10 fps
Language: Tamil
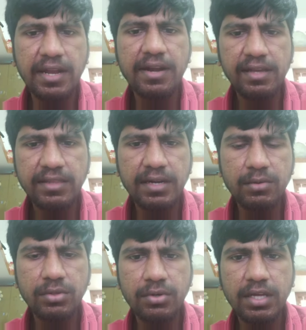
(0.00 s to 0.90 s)
இரண்டாயிரத்தி
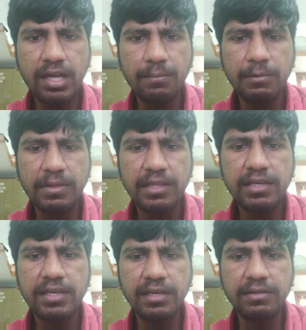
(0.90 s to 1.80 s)
இருபத்தொன்று அப்போ வந்து
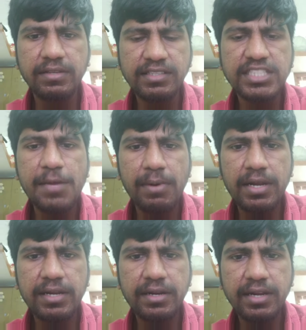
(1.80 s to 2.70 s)
சிகிச்சை
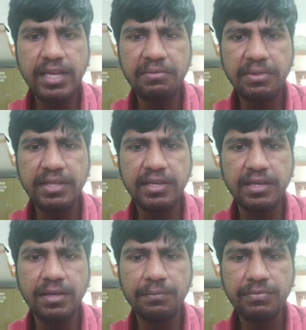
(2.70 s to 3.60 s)
பலனின்றி இவர் வந்து
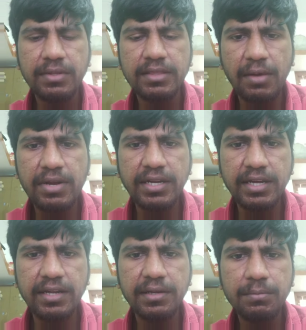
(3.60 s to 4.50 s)

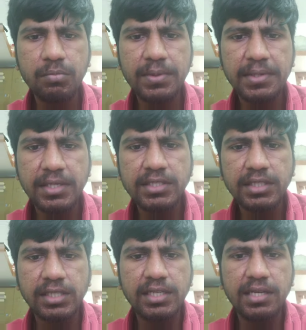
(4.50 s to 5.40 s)
தவறிட்டார்
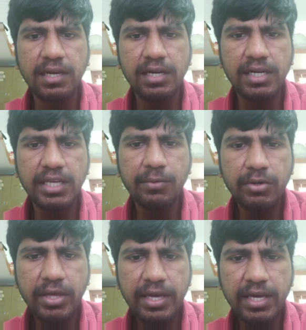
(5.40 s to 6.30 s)

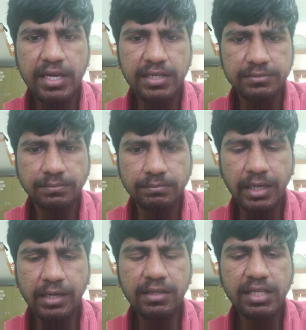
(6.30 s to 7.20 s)
இவருடைய
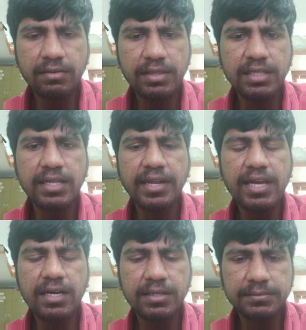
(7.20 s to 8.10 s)
மரணத்துக்கு வந்து நிறையா